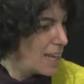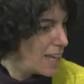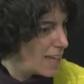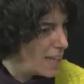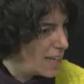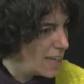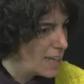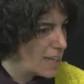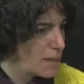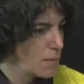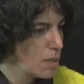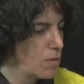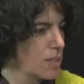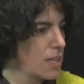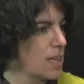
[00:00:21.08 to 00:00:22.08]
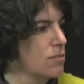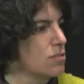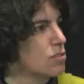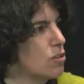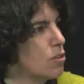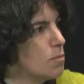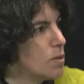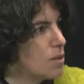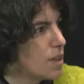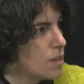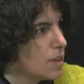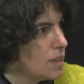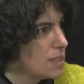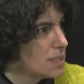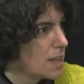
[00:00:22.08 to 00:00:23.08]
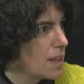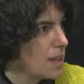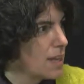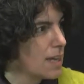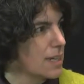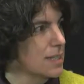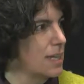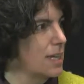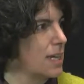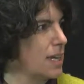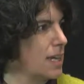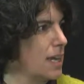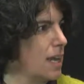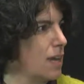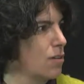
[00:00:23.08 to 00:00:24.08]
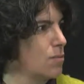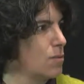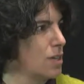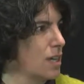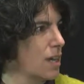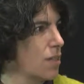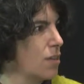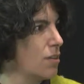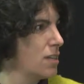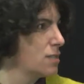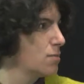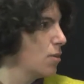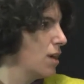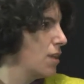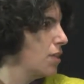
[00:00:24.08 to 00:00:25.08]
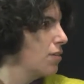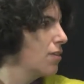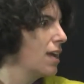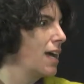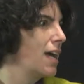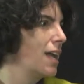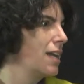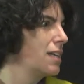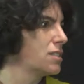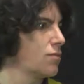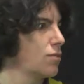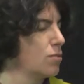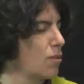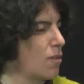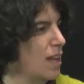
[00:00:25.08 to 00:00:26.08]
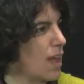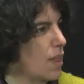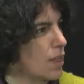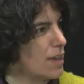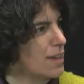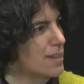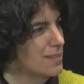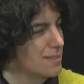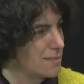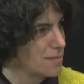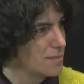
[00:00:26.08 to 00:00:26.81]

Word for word: Eh, Carmen, cuéntanos, ¿cómo decidiste dedicarte a la comunicación? ¿Es vocacional? ¿Es fruto del azar?